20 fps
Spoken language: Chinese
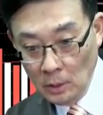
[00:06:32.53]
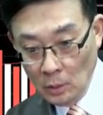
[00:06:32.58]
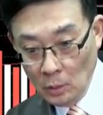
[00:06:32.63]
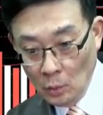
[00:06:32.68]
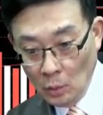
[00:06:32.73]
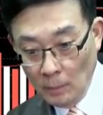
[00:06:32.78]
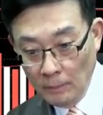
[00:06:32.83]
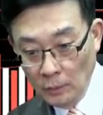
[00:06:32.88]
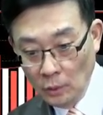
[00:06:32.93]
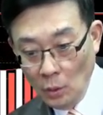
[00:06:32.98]

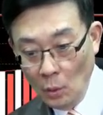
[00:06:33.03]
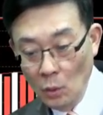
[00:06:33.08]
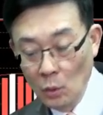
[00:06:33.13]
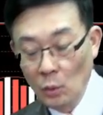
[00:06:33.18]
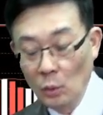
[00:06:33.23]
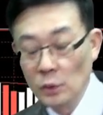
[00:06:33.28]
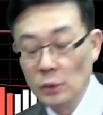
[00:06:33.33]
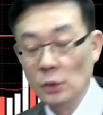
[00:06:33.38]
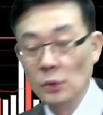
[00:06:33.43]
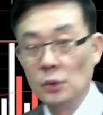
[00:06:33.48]
我们透
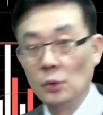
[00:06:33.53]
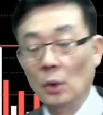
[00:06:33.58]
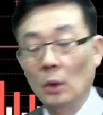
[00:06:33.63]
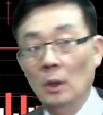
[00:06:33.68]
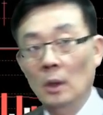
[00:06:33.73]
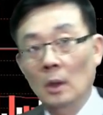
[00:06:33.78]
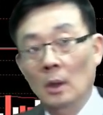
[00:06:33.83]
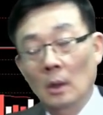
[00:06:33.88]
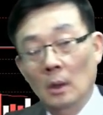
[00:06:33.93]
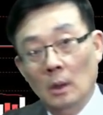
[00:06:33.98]
过就是
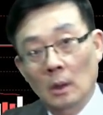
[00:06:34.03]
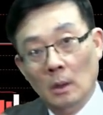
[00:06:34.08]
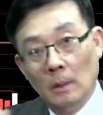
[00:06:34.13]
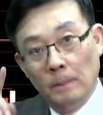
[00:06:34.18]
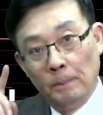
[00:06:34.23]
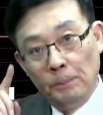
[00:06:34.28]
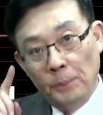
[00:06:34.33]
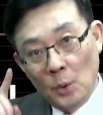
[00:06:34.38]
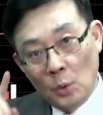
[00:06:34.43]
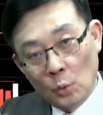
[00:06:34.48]
说哦，
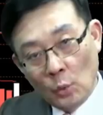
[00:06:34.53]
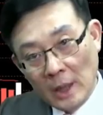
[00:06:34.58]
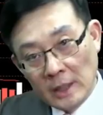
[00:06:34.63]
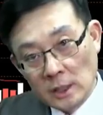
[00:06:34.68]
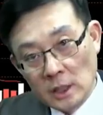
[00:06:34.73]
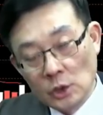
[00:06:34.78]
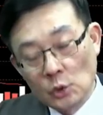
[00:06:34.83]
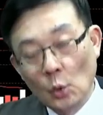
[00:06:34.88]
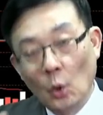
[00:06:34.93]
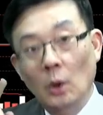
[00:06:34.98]
不管
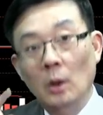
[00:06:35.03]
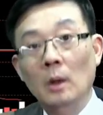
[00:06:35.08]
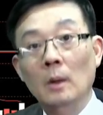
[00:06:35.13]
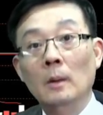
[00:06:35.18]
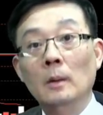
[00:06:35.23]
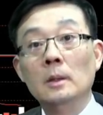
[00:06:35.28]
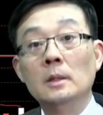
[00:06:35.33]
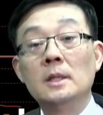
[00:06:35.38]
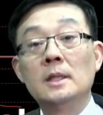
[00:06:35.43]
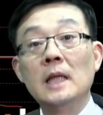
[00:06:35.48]
是说
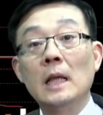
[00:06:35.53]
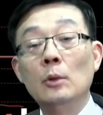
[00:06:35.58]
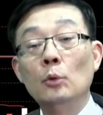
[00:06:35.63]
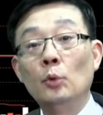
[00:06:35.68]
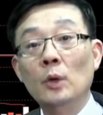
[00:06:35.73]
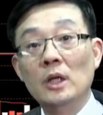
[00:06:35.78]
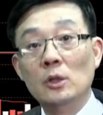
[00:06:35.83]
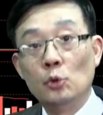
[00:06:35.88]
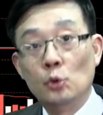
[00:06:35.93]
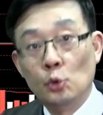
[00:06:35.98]
针
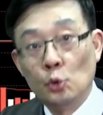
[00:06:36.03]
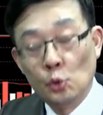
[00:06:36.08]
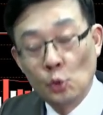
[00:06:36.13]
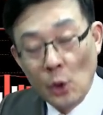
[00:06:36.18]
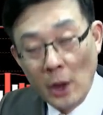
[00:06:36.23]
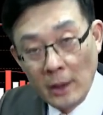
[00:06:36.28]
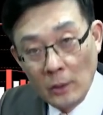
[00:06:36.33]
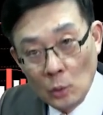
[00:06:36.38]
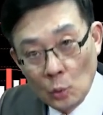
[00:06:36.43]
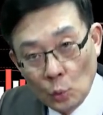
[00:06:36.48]
对
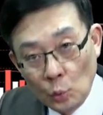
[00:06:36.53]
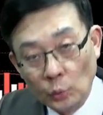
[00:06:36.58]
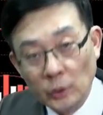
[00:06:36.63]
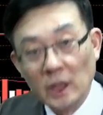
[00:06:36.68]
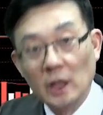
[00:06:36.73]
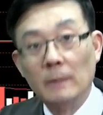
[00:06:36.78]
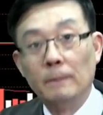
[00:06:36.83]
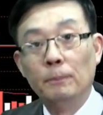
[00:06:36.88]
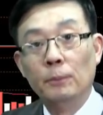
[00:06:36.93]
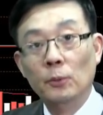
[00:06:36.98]
选股
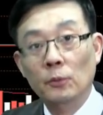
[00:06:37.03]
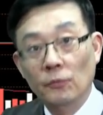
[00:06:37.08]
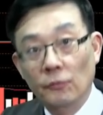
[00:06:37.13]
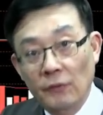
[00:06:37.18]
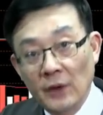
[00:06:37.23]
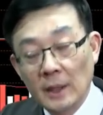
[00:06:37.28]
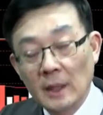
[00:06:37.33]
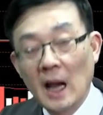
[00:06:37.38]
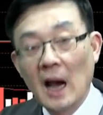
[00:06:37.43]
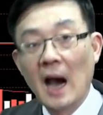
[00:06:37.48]
的一个部
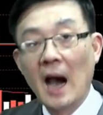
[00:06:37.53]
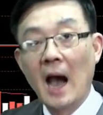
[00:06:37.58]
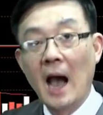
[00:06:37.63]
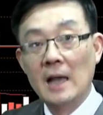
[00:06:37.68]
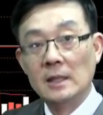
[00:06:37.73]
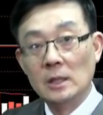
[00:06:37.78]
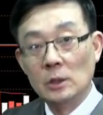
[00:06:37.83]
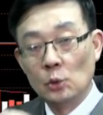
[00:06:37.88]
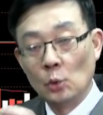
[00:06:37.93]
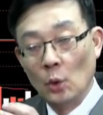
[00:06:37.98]
分，
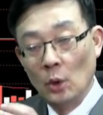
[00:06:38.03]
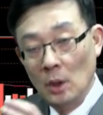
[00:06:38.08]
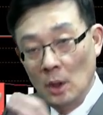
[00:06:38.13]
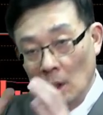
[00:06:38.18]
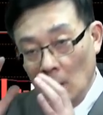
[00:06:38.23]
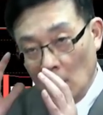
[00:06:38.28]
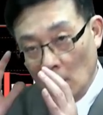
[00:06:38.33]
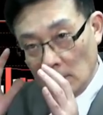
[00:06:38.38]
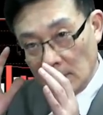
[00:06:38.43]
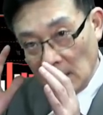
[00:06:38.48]
还是说
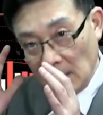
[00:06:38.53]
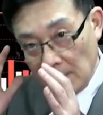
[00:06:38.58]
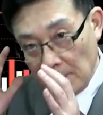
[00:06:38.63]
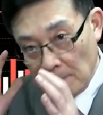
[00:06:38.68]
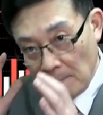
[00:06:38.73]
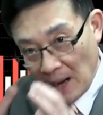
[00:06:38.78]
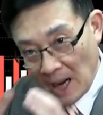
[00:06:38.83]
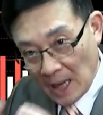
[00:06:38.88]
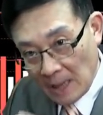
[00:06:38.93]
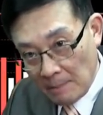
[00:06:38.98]
哦这个
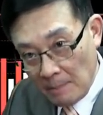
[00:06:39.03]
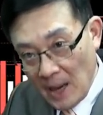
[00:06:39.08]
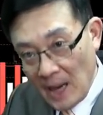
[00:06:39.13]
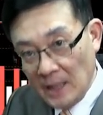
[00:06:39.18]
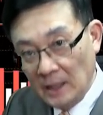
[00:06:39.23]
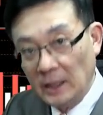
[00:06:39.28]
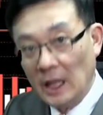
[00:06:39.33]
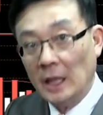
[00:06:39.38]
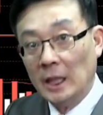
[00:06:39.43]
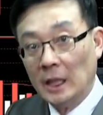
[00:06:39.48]
买
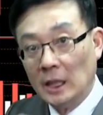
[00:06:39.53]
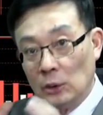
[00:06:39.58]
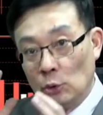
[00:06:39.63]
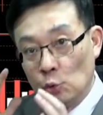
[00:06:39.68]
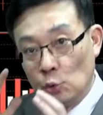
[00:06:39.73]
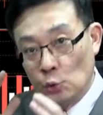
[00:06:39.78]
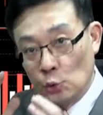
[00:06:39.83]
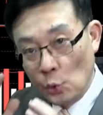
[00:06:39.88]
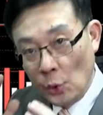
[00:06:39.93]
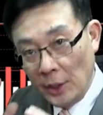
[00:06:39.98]
卖点的一个
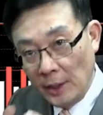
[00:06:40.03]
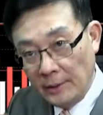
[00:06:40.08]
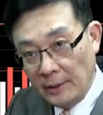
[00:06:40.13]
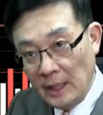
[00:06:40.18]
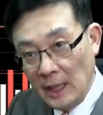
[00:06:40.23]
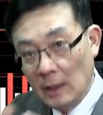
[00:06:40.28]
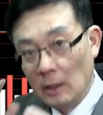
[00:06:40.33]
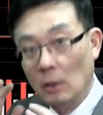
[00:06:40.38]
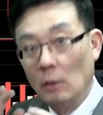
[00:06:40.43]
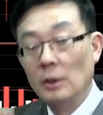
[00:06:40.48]
决
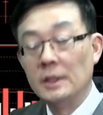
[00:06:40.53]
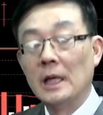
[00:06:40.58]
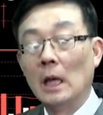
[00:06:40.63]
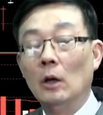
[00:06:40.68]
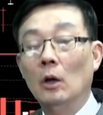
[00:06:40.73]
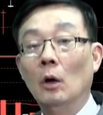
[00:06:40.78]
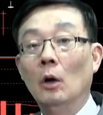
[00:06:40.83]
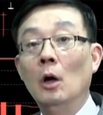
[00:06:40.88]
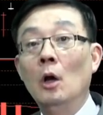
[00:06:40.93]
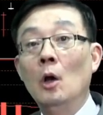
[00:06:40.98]
定，我
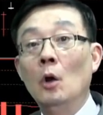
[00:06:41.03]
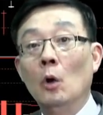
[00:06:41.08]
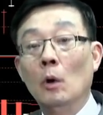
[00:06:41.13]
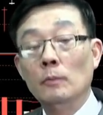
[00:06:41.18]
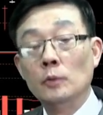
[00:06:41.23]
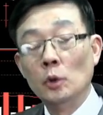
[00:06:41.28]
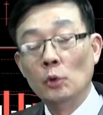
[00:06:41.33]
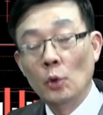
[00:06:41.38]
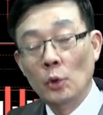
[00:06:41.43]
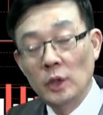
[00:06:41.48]
想哈，我
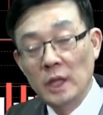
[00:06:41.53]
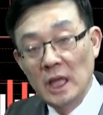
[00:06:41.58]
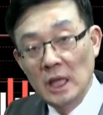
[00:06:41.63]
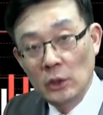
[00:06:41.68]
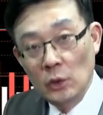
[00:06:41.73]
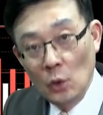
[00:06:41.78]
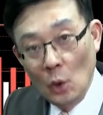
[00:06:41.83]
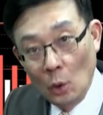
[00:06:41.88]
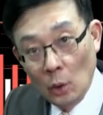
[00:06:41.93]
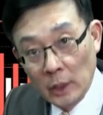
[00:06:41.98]
们就说
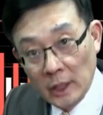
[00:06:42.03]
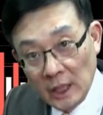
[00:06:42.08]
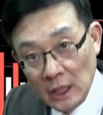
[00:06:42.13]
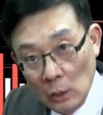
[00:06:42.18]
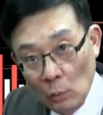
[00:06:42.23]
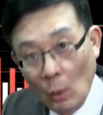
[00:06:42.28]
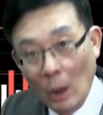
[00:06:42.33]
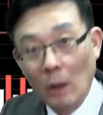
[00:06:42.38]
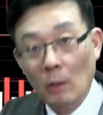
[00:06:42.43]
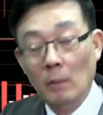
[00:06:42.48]
应用
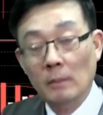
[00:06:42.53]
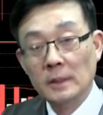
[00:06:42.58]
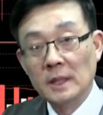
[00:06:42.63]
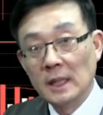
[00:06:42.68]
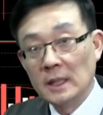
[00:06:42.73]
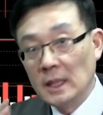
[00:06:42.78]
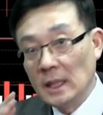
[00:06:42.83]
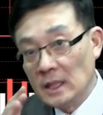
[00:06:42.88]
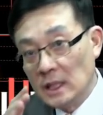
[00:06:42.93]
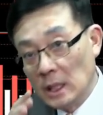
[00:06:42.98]
以往我们
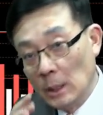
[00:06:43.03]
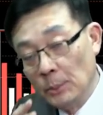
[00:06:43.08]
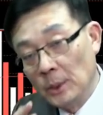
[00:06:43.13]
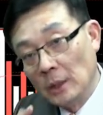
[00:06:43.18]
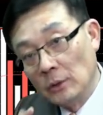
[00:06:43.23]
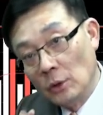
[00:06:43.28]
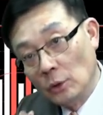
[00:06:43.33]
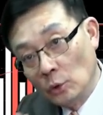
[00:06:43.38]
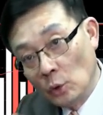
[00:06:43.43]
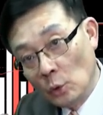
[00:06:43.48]
在这个节目
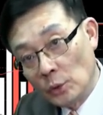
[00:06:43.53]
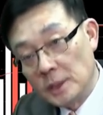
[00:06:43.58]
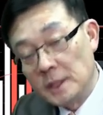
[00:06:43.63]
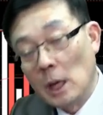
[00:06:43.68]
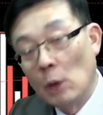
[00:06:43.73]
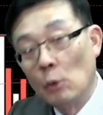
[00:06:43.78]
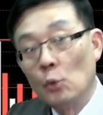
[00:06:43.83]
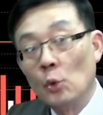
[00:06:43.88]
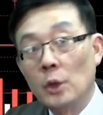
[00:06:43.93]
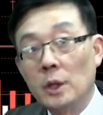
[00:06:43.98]
当中都有
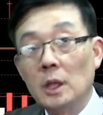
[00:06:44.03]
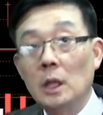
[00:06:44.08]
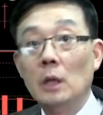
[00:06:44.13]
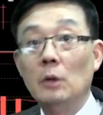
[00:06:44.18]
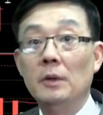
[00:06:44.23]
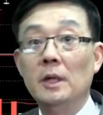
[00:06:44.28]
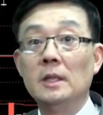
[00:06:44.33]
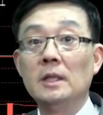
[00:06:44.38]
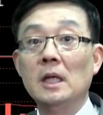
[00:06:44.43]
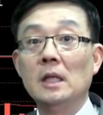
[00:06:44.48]
教过各
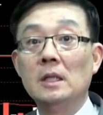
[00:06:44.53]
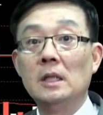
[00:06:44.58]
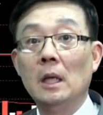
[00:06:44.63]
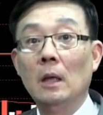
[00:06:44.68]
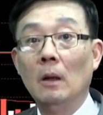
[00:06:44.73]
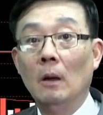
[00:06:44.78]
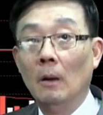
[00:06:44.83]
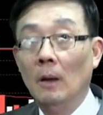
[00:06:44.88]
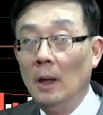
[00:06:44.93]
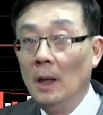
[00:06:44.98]
位的这
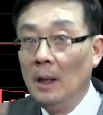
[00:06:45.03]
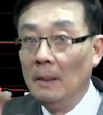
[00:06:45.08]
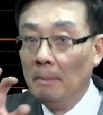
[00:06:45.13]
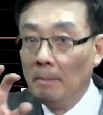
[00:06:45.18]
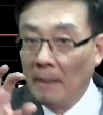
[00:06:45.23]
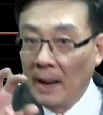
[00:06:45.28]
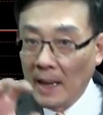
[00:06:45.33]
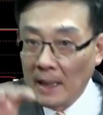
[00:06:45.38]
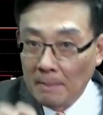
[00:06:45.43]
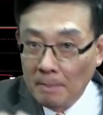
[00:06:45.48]
些哈
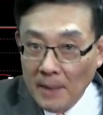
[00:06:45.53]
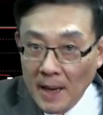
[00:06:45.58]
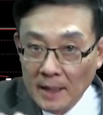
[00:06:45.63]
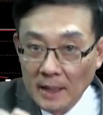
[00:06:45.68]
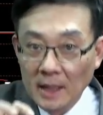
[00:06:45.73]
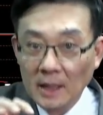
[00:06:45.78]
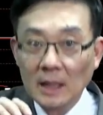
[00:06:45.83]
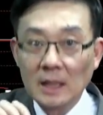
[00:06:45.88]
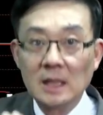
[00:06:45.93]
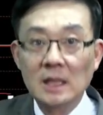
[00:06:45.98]
买卖
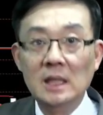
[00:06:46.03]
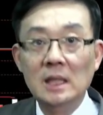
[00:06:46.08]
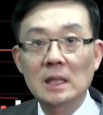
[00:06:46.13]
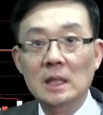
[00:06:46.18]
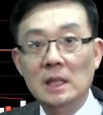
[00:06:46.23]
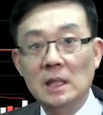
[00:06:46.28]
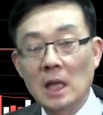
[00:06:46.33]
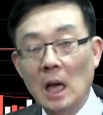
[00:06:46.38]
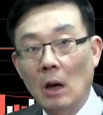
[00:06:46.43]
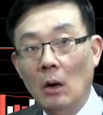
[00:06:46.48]
的一个技
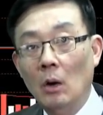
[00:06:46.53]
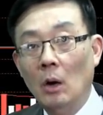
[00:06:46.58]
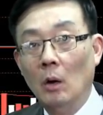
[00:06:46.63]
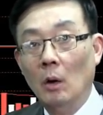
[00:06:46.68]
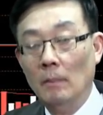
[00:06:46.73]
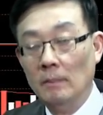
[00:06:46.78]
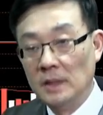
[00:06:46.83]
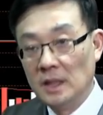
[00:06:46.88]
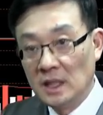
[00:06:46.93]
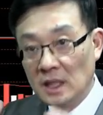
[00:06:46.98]
巧哈，
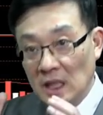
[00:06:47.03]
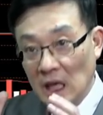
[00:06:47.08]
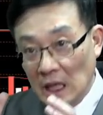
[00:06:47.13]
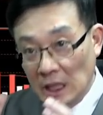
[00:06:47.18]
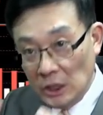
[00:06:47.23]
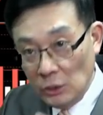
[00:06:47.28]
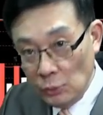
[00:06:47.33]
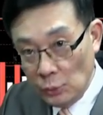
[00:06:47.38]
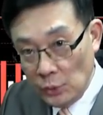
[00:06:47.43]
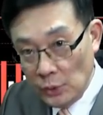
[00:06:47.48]
我们写
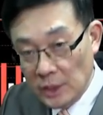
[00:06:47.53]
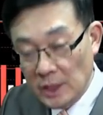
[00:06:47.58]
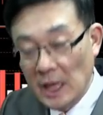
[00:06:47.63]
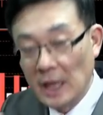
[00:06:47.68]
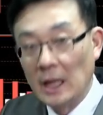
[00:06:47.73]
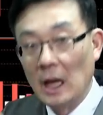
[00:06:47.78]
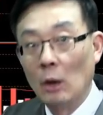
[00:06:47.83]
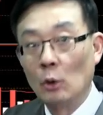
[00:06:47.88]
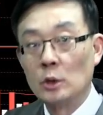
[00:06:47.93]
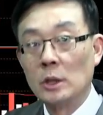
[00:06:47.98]
进去这
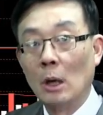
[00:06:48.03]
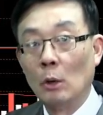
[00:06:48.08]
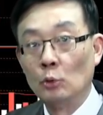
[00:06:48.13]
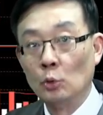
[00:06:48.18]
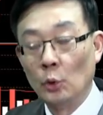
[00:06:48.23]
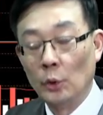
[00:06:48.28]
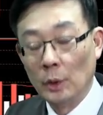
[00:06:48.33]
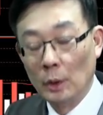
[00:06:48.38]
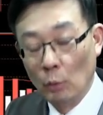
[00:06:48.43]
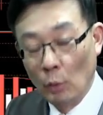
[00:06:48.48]
一套操
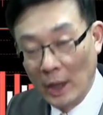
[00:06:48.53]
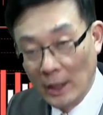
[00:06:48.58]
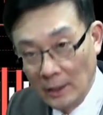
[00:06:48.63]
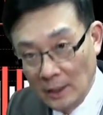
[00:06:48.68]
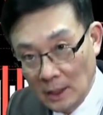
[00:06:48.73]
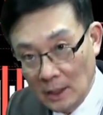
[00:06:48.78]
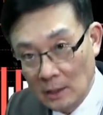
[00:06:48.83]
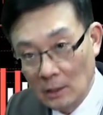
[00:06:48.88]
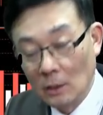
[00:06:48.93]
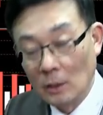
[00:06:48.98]
作的一个软
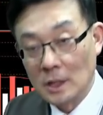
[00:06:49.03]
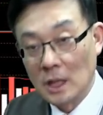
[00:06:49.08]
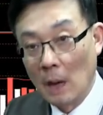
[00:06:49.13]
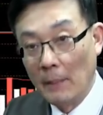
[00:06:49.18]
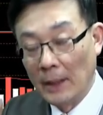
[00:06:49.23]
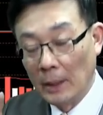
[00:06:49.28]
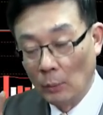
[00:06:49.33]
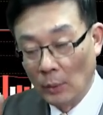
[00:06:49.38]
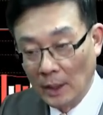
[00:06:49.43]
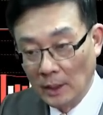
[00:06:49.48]
体啊，操
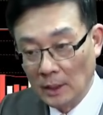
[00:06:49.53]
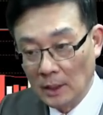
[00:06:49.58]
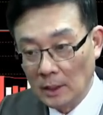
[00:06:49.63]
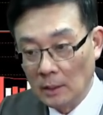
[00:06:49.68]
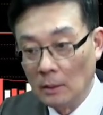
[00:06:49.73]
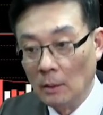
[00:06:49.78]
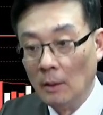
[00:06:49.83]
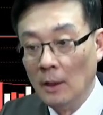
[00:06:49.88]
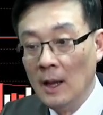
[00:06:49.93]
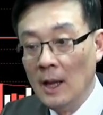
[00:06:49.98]
盘软
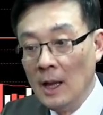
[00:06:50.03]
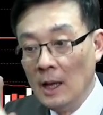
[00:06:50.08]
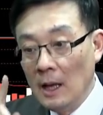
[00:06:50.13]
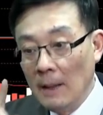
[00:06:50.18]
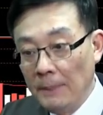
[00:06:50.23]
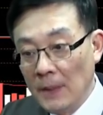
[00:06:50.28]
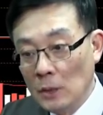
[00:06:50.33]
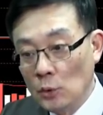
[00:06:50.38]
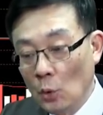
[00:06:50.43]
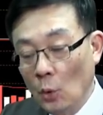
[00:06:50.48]
体啊，
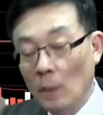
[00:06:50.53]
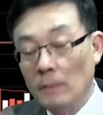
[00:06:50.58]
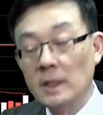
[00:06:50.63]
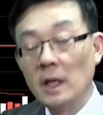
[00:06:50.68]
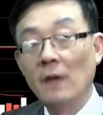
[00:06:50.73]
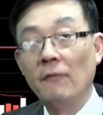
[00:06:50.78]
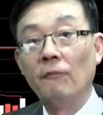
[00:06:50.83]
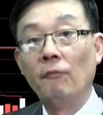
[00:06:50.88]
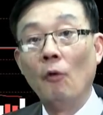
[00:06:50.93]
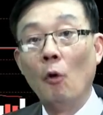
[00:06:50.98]
那比如说我们
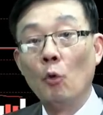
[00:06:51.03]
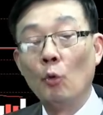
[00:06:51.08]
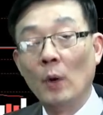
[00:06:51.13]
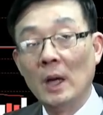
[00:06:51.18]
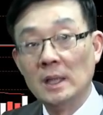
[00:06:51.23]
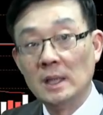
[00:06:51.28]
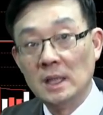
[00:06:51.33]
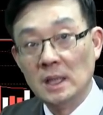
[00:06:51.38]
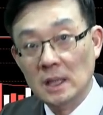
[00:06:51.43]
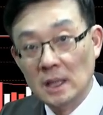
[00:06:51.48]
在封
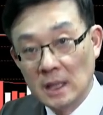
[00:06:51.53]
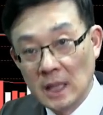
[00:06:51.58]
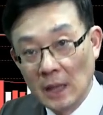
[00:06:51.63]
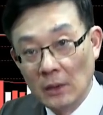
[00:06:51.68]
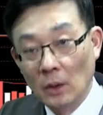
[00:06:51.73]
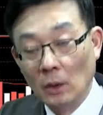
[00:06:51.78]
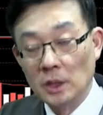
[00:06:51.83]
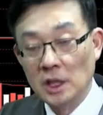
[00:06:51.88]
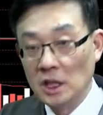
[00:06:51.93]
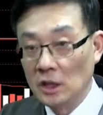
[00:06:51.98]
关期
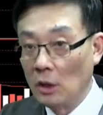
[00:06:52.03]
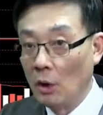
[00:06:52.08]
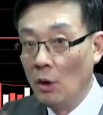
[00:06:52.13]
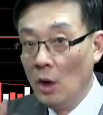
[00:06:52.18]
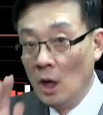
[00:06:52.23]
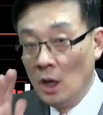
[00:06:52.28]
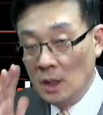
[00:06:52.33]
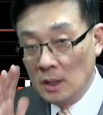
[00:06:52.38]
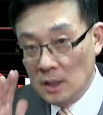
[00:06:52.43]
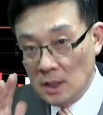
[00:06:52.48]
间哈，其实
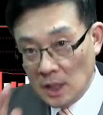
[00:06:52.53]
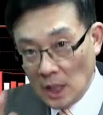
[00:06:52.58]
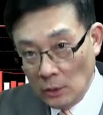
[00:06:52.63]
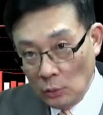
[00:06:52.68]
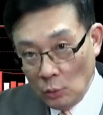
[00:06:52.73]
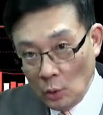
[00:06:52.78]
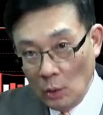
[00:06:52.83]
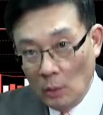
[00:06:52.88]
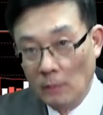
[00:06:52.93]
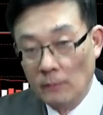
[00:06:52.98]

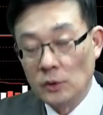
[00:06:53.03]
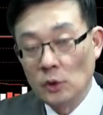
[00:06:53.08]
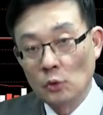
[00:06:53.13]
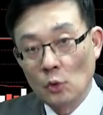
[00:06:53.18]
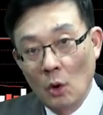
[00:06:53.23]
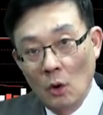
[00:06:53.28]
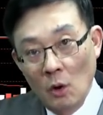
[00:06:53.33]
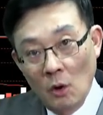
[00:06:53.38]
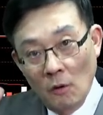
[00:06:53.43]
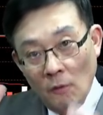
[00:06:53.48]
针对我们就
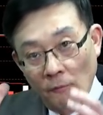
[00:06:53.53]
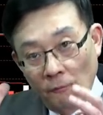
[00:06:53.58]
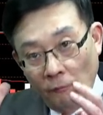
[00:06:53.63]
说。